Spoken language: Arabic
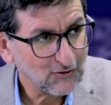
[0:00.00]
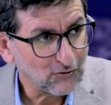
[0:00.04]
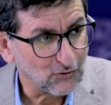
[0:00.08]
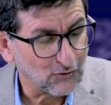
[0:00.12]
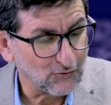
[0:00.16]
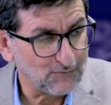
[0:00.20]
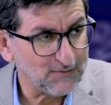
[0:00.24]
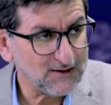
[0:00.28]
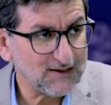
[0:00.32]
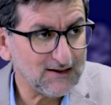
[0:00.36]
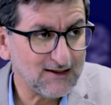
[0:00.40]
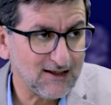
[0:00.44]

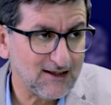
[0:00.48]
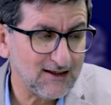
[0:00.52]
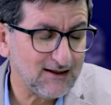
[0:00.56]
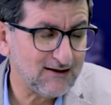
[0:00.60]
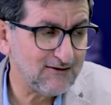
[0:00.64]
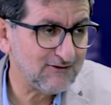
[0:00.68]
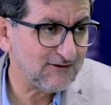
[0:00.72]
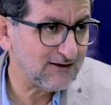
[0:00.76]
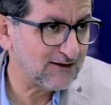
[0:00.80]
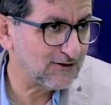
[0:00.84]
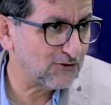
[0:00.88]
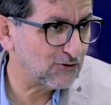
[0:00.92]

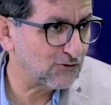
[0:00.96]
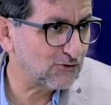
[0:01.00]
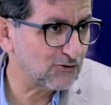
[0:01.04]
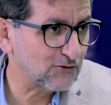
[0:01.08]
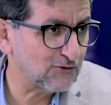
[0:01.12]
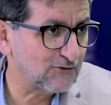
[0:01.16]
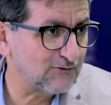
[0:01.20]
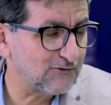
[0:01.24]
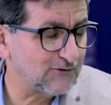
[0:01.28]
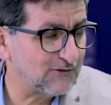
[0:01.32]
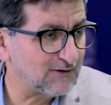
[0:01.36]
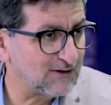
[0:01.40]
وبالتالي في
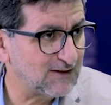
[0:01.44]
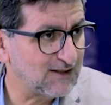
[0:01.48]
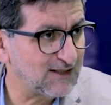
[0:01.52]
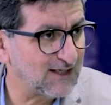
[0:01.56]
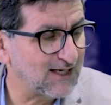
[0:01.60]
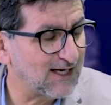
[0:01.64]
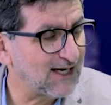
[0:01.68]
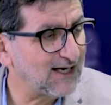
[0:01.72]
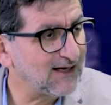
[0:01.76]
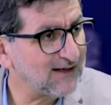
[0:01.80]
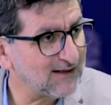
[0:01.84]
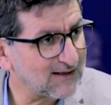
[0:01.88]
الظروف
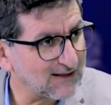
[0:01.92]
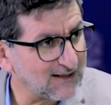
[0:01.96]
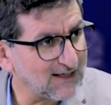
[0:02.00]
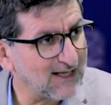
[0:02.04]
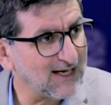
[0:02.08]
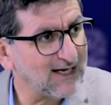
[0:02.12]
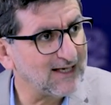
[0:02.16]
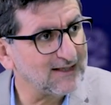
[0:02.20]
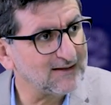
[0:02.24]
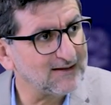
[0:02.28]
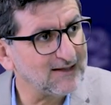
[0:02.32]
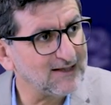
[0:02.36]
الغير
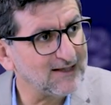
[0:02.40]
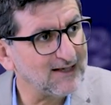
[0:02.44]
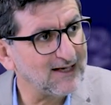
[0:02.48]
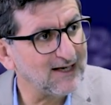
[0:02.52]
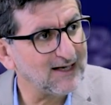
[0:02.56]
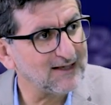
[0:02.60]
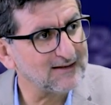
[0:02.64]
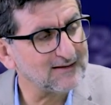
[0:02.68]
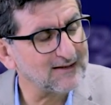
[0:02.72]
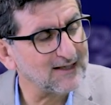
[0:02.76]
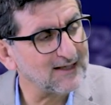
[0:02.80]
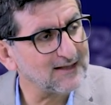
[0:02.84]

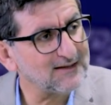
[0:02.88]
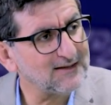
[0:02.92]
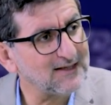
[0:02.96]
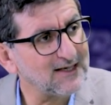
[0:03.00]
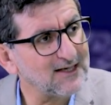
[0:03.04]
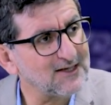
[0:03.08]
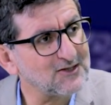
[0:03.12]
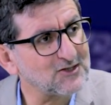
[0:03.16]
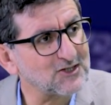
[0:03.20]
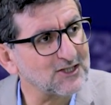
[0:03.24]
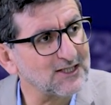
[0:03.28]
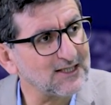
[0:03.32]
العاديه
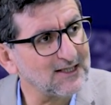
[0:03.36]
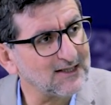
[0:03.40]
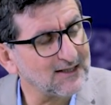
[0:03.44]
تحتاج